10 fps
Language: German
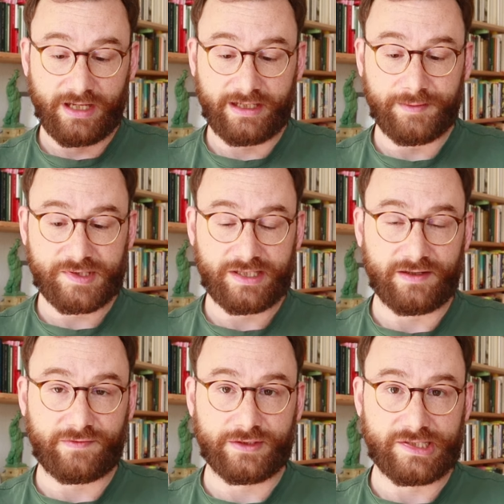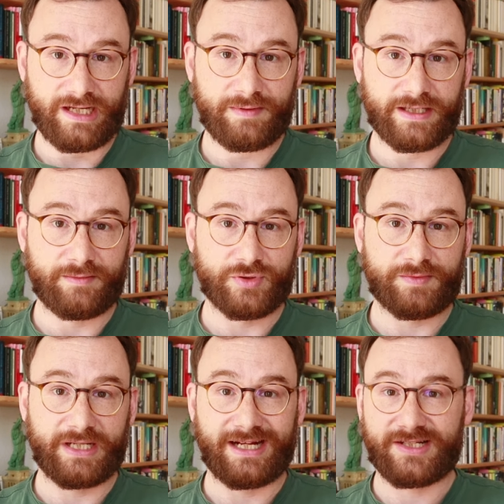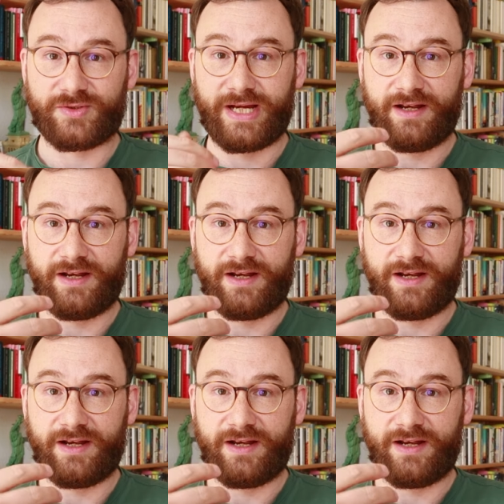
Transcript: Ergibt sich ja von selber, da muss man also